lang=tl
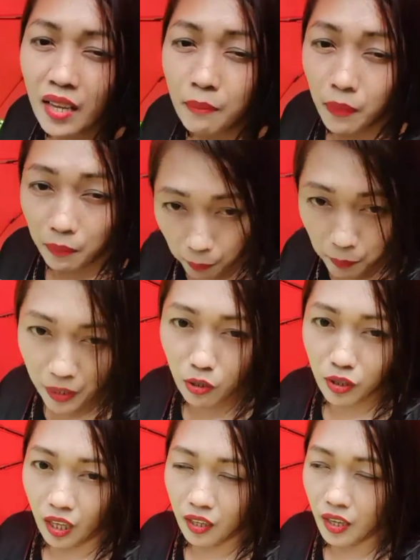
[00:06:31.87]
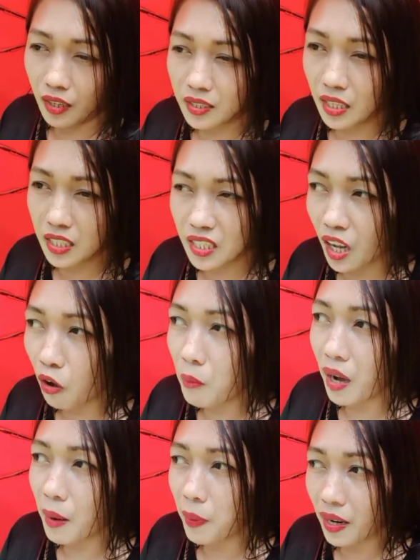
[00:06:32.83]
Magbibidyo tayo guys. Kasi hindi ako
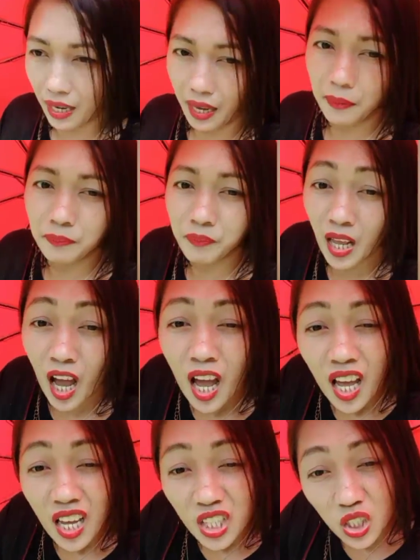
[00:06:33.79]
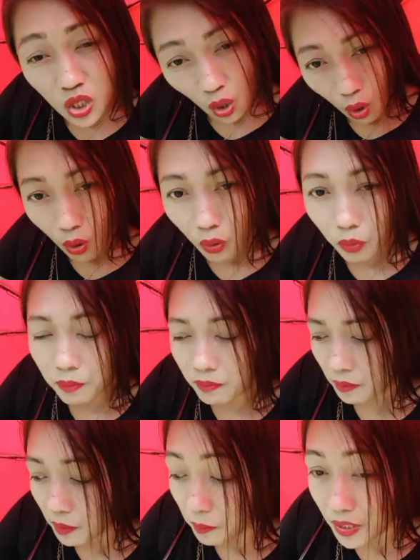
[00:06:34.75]
makapag-live. So,
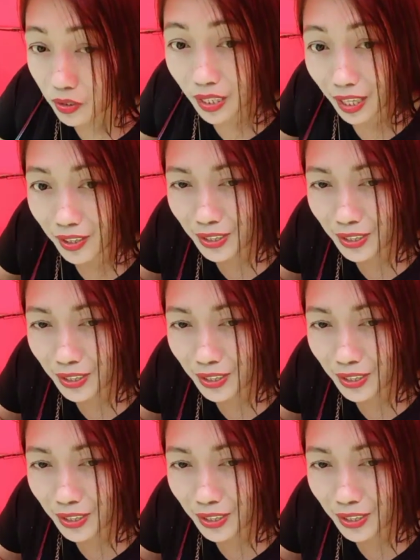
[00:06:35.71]
magbibidyo tayo